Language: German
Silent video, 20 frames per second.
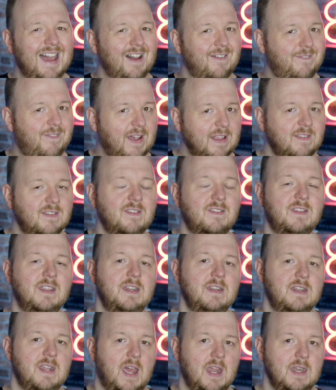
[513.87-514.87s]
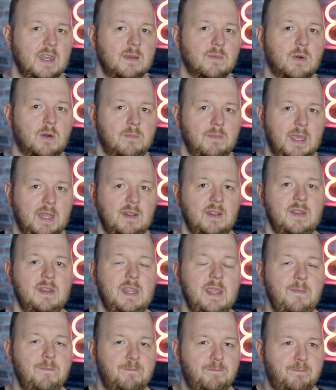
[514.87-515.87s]
Was ist denn dann im Moment
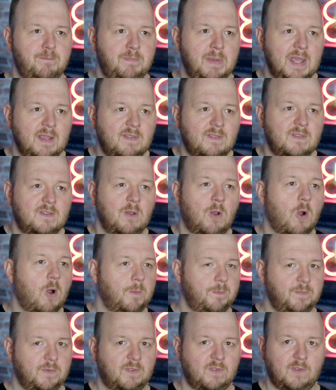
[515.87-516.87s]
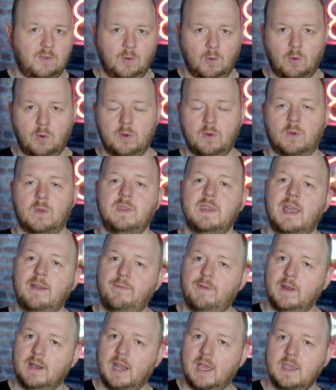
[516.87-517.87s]
die beste Option? Und da
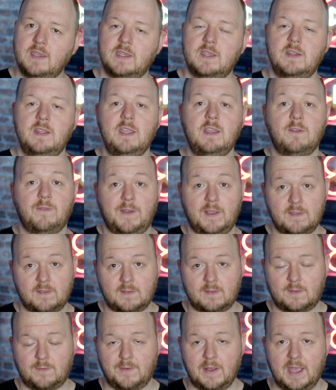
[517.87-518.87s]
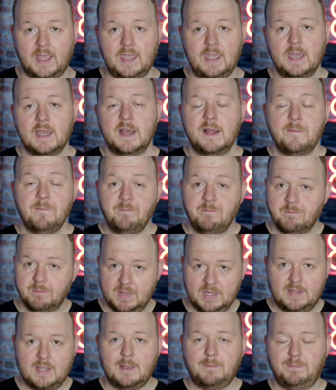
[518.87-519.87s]
vergleiche ich die Quest 2
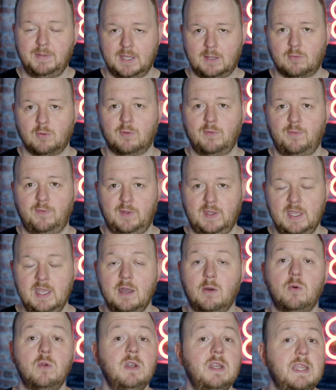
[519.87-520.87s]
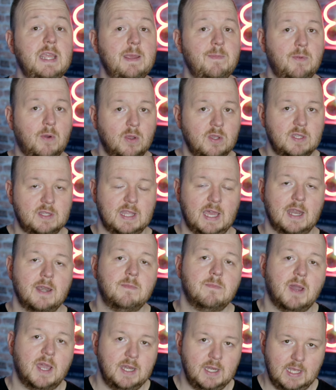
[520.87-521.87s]
mit der Pico 4 und gebe euch dann
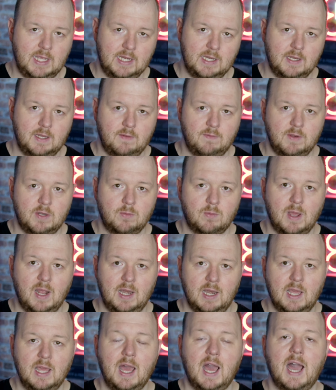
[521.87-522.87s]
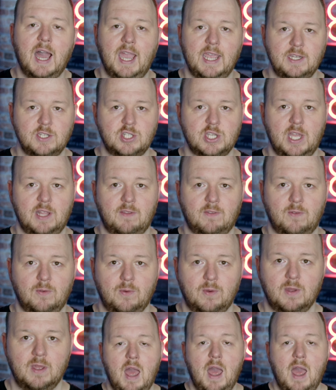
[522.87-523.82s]
meine individuelle Einschätzung.